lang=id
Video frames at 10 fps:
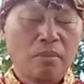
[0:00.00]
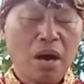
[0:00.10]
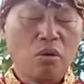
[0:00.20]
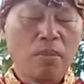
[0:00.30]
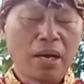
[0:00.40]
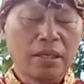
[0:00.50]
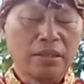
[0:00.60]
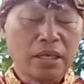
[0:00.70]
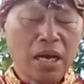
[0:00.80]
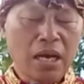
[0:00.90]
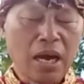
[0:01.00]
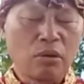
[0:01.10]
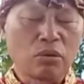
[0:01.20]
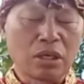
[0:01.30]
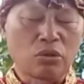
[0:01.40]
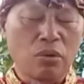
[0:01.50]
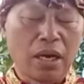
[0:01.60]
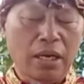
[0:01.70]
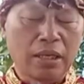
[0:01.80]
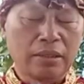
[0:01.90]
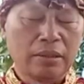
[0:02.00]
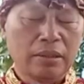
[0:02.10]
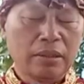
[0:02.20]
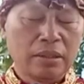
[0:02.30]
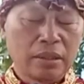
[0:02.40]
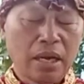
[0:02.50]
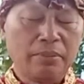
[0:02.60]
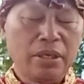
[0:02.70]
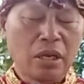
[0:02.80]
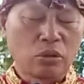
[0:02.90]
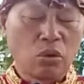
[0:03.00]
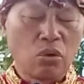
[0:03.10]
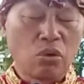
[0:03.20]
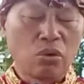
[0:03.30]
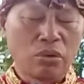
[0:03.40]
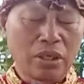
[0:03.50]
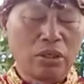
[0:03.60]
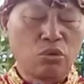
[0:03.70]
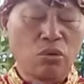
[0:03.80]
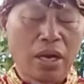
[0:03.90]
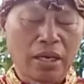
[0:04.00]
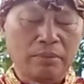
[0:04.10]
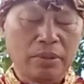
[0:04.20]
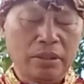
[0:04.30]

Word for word: Mau baranja anu kasuara, kami datodo risuara.